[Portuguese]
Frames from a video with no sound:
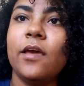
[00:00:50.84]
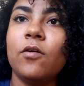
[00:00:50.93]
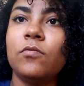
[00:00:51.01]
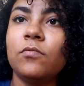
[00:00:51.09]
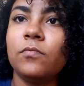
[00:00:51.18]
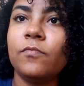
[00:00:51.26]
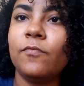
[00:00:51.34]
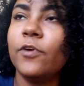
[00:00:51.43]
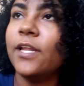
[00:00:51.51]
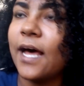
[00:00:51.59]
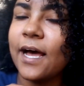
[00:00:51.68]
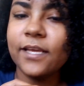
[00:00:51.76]
Eu fui
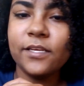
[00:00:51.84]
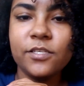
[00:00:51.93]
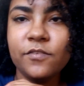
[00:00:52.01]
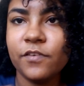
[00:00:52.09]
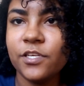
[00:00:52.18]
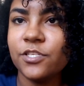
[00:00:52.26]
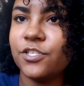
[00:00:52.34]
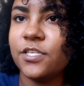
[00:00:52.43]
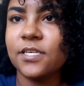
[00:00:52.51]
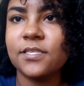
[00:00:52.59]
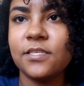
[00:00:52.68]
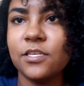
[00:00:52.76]
lá e
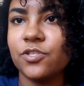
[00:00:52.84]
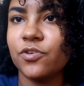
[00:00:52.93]
investi, assim,